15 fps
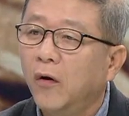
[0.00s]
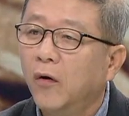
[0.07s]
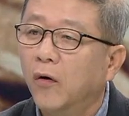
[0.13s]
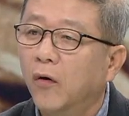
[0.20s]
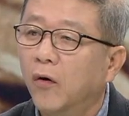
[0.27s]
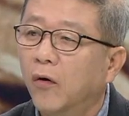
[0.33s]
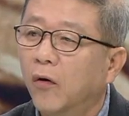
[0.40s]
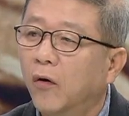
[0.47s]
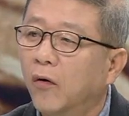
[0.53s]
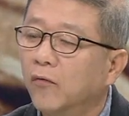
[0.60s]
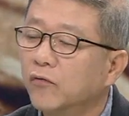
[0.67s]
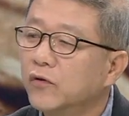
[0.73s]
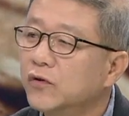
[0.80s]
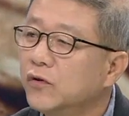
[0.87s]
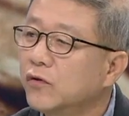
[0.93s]
어,
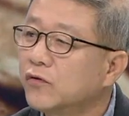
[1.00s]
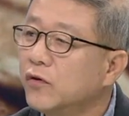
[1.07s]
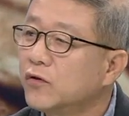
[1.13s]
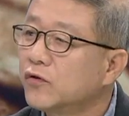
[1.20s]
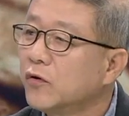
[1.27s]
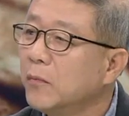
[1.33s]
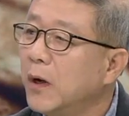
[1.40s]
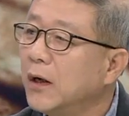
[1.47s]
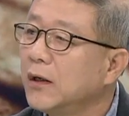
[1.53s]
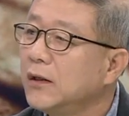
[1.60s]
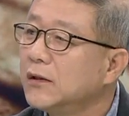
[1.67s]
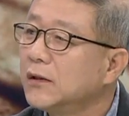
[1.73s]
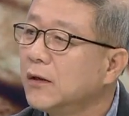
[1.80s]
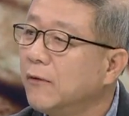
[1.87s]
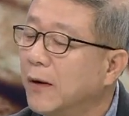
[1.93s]
우리쪽 철조망이
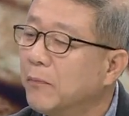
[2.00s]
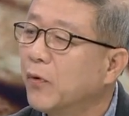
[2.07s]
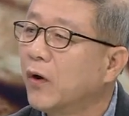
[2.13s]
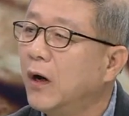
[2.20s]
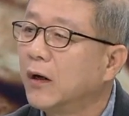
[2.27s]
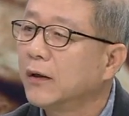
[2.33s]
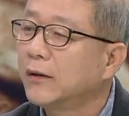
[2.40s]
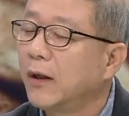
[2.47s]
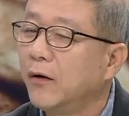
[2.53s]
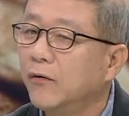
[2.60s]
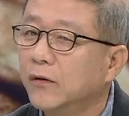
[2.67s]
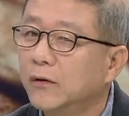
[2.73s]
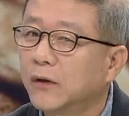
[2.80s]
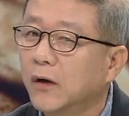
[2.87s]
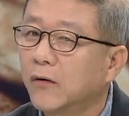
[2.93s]
이제 완벽하게
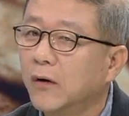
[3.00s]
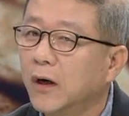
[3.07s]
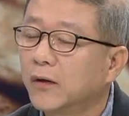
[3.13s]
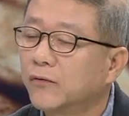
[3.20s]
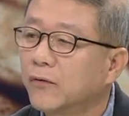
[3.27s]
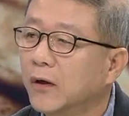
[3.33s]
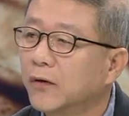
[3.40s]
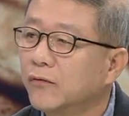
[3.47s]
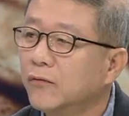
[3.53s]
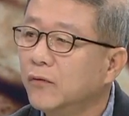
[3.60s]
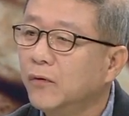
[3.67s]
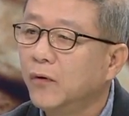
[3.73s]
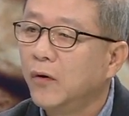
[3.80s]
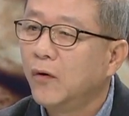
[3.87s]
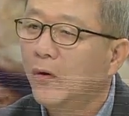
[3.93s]
되어 있다고 하더라도